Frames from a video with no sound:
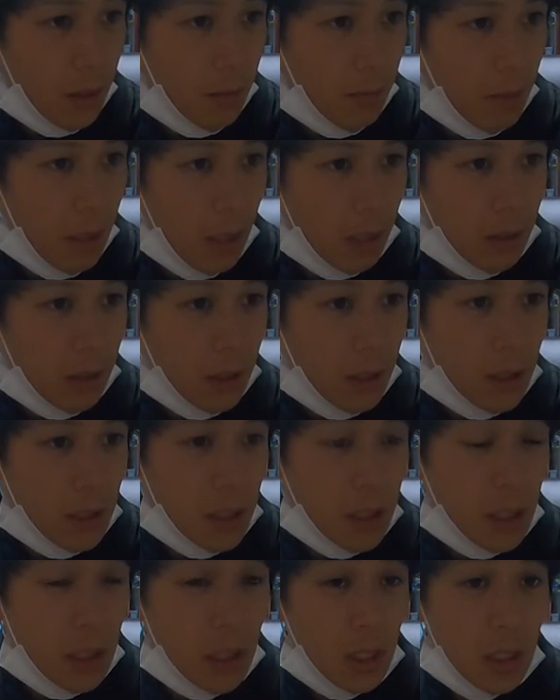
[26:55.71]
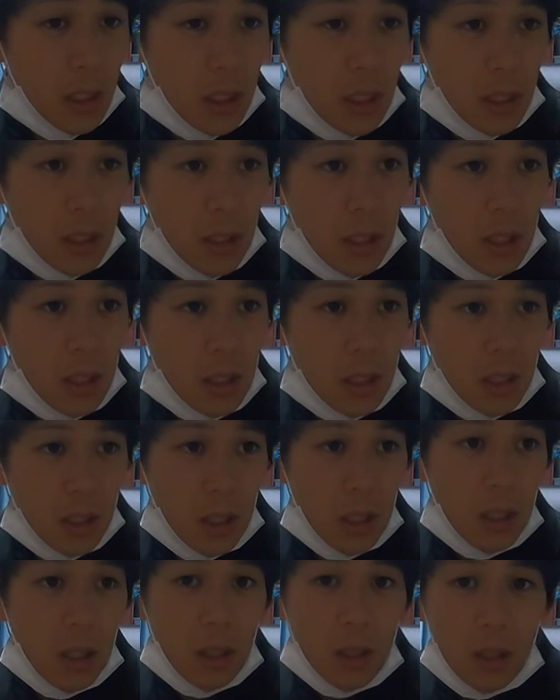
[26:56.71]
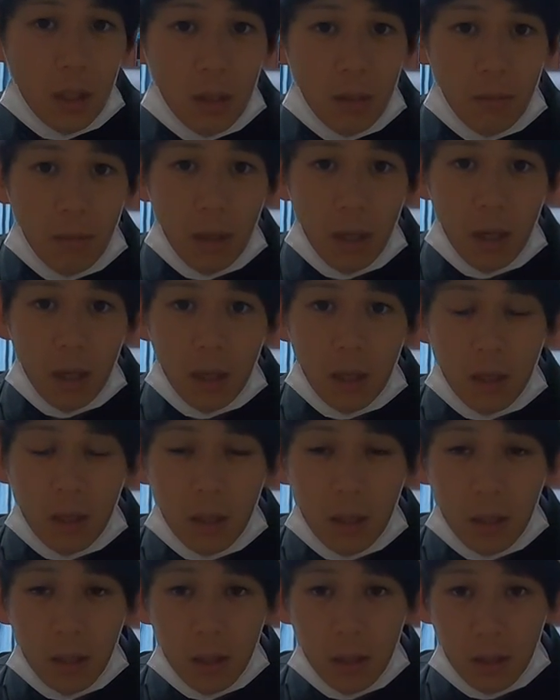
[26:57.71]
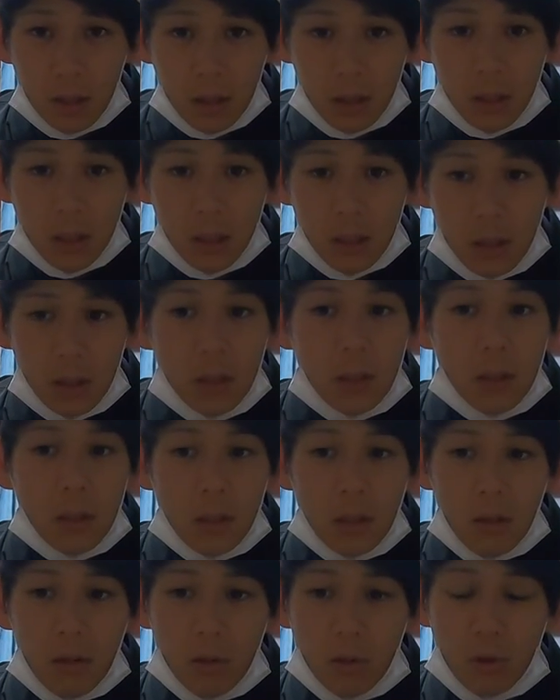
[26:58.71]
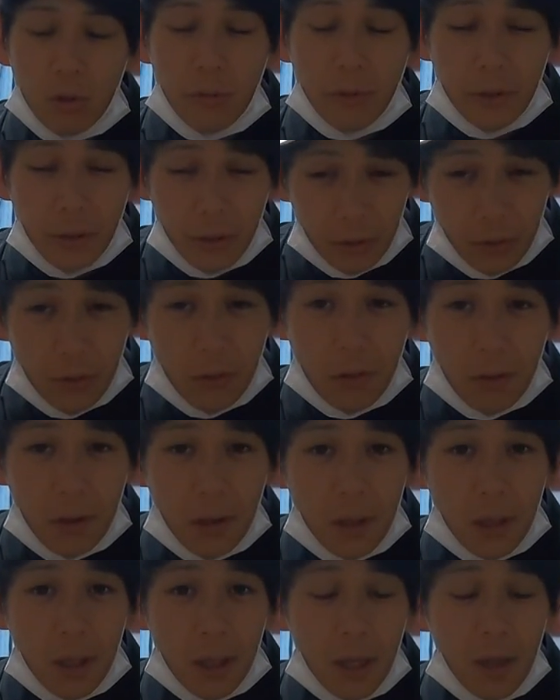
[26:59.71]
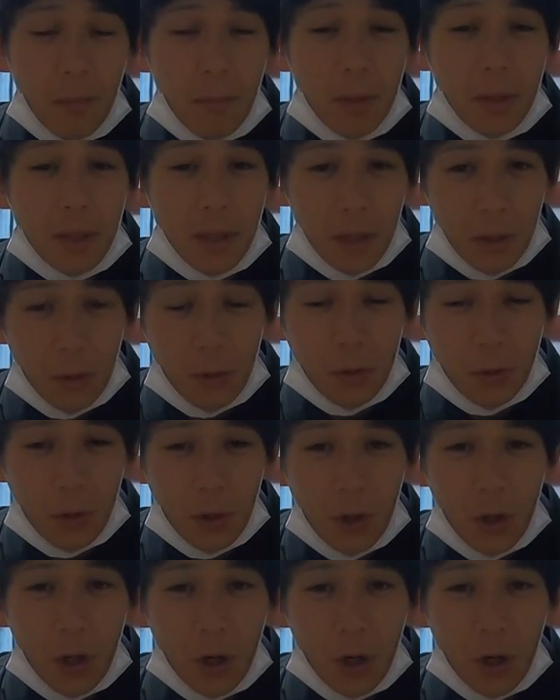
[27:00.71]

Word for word: まあ、新しい新天地で、まあ、細々と頑張っていこうと